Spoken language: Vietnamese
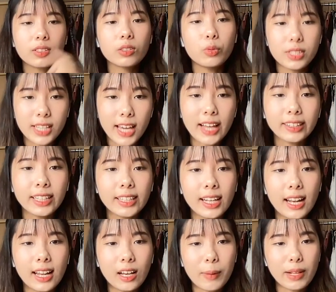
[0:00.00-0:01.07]
của trang thế
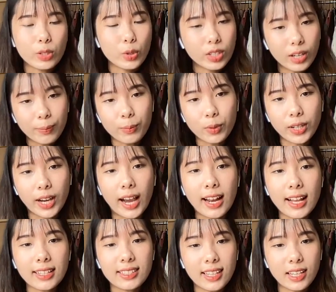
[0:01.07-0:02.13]
nên là các bạn truy cập một cái
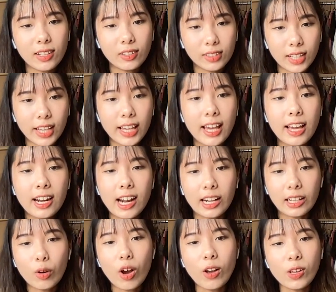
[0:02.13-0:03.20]
là sẽ có thể đặt
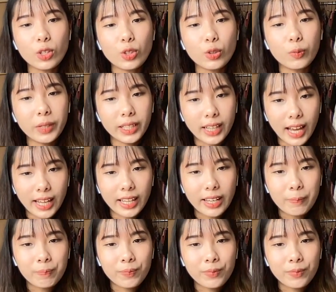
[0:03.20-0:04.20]
câu hỏi cho chúng mình ngay